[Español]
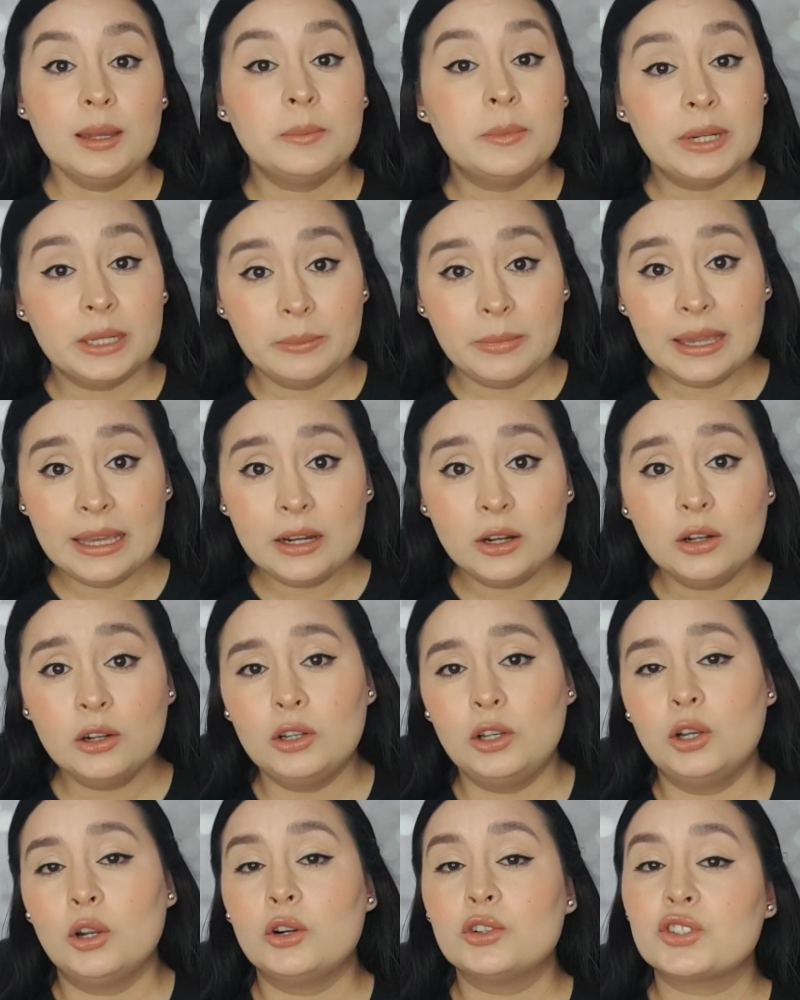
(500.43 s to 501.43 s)
Primero,
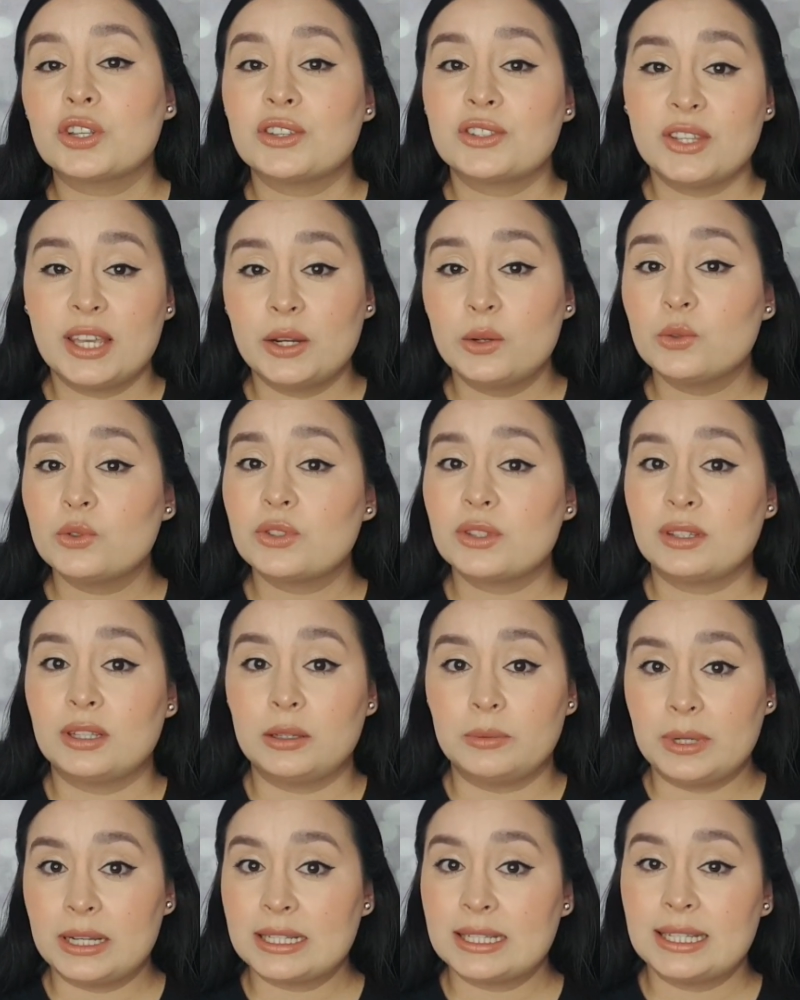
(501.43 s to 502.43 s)
los serums de
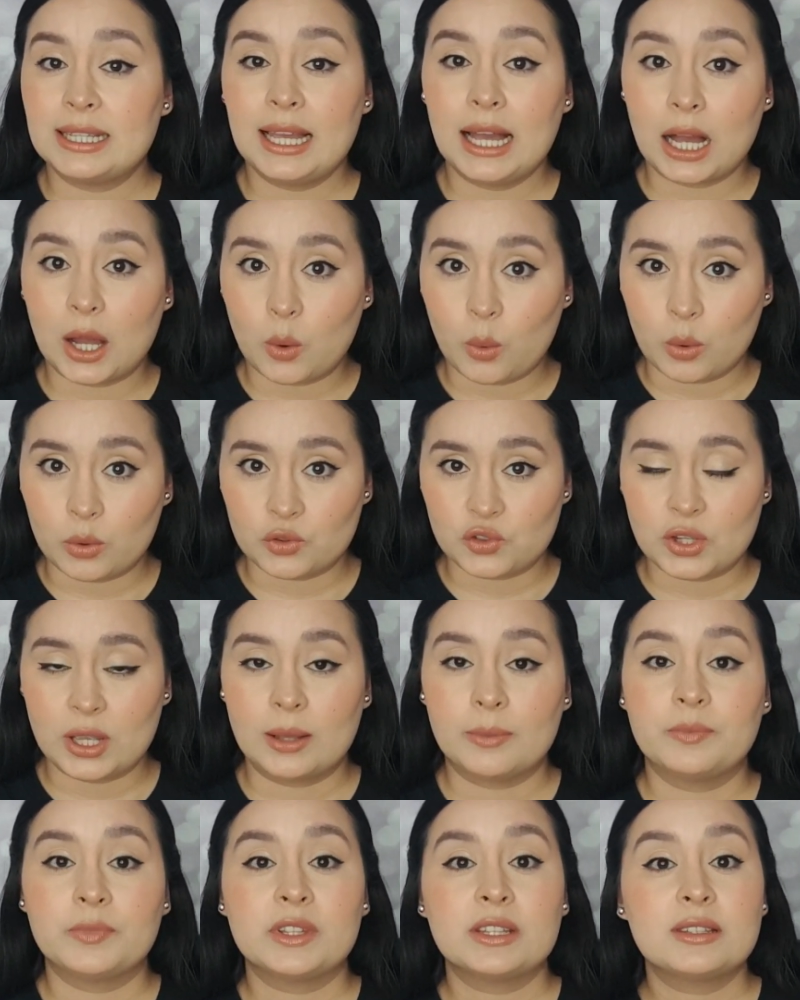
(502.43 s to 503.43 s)
base acuosa.
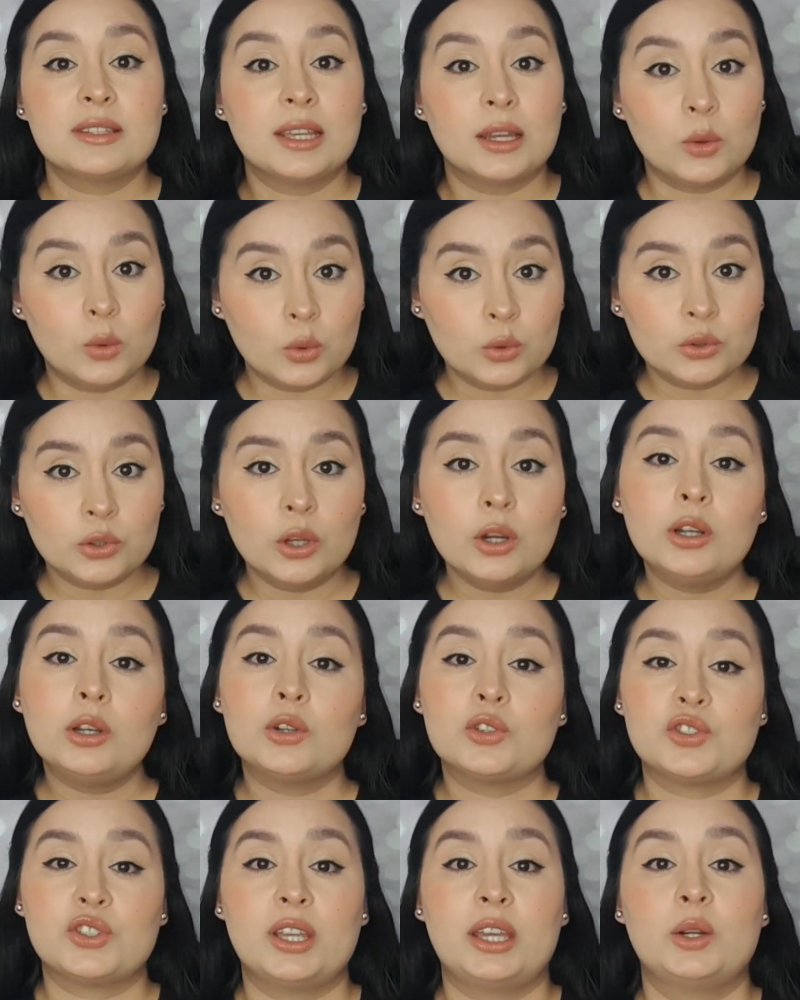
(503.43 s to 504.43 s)
Segundo,
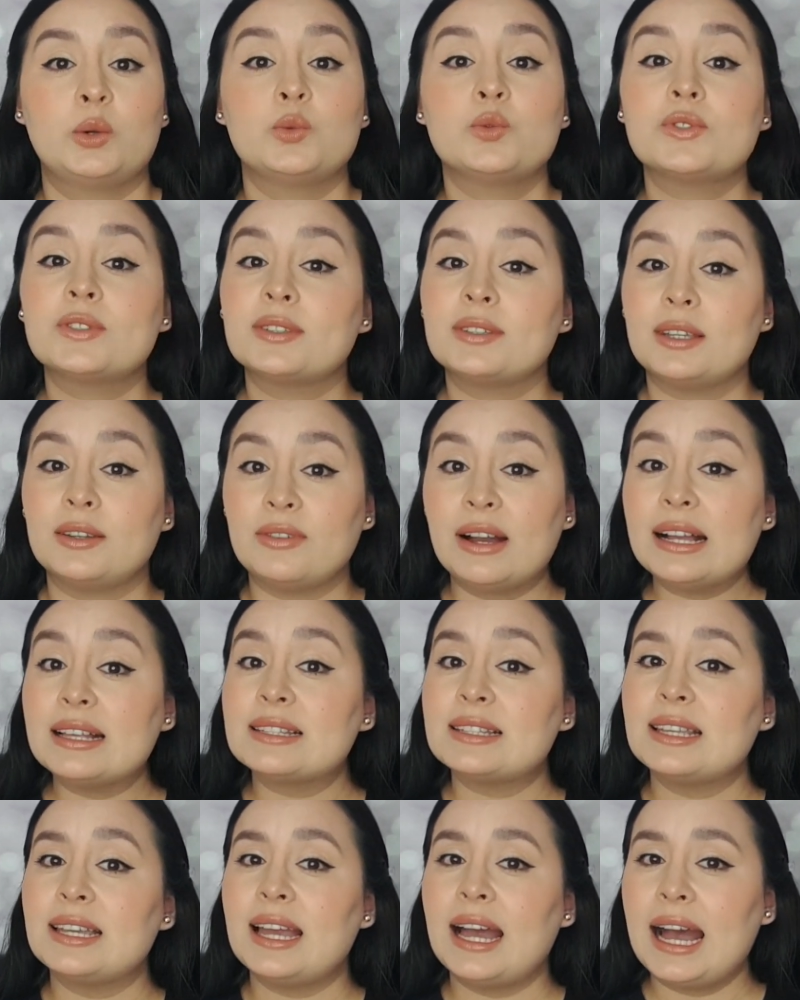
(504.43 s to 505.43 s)
los serums de
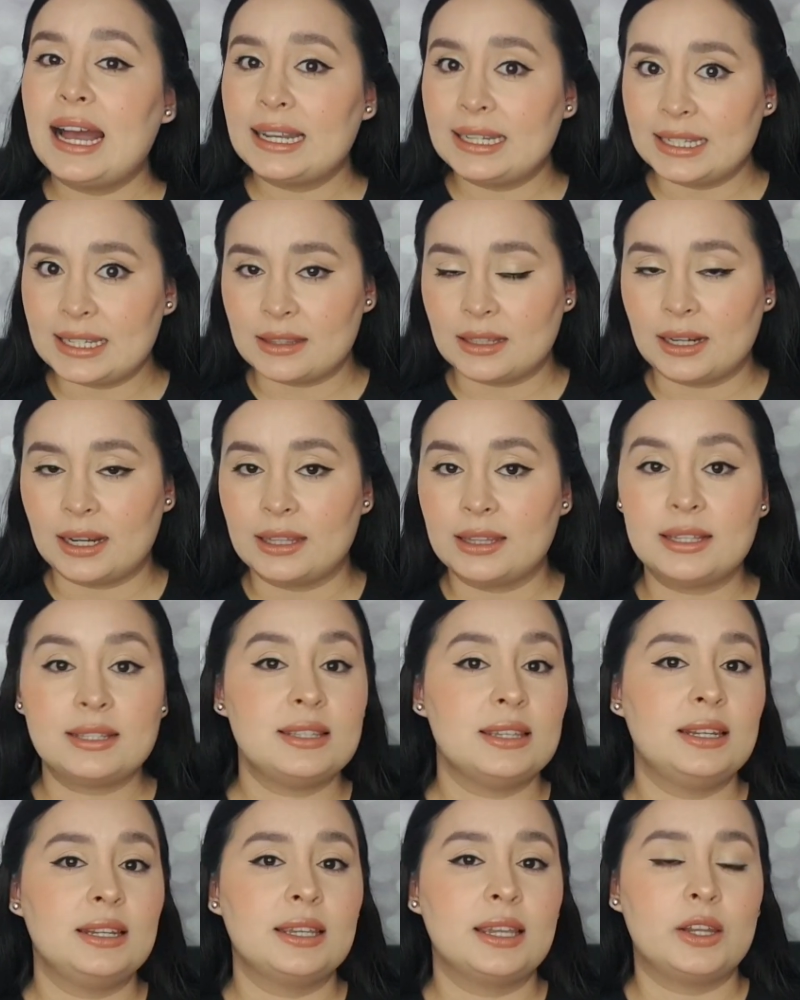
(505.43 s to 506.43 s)
base anhidra, es
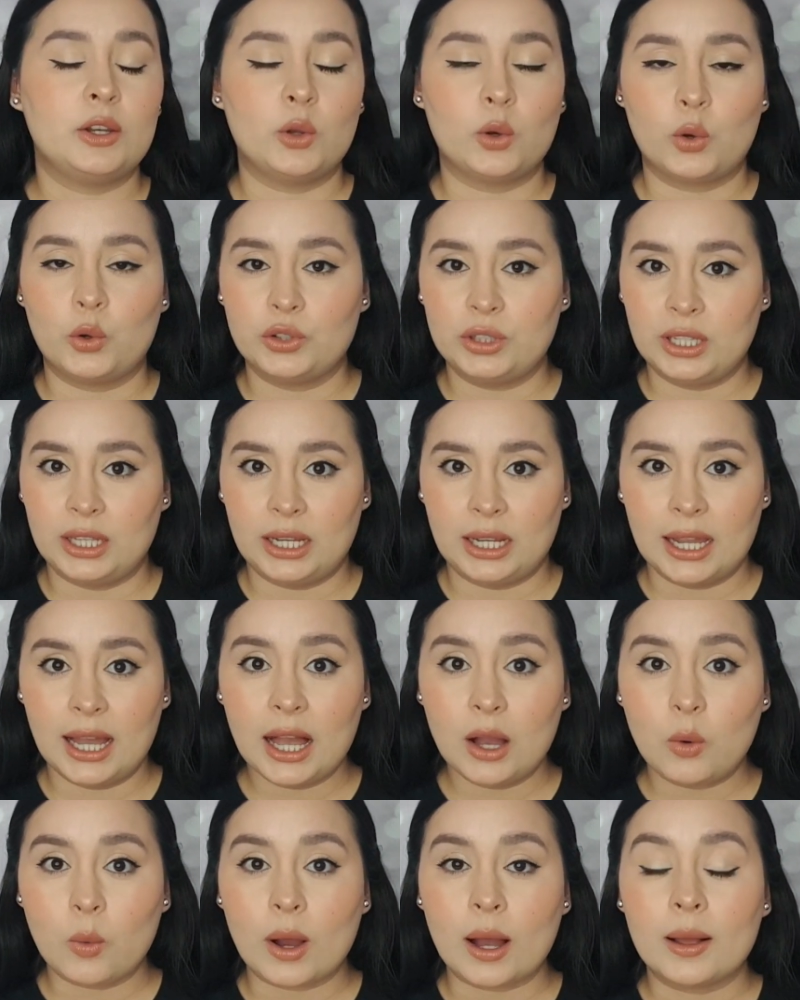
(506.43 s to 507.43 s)
decir, que no contienen
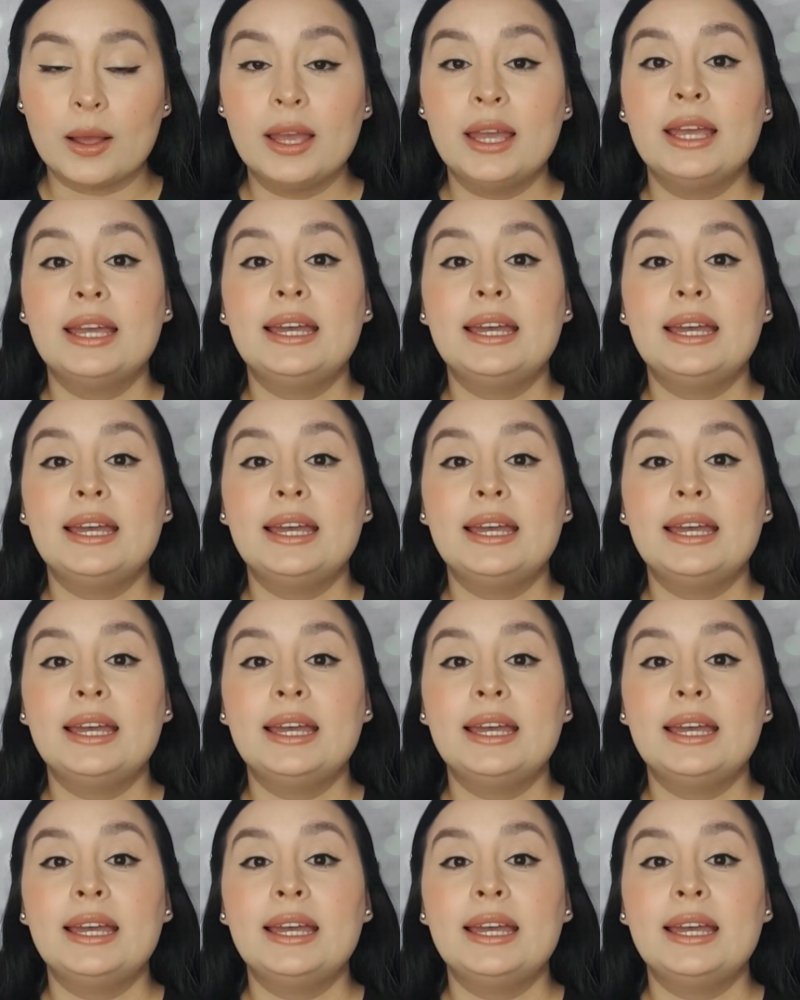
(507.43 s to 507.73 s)
agua.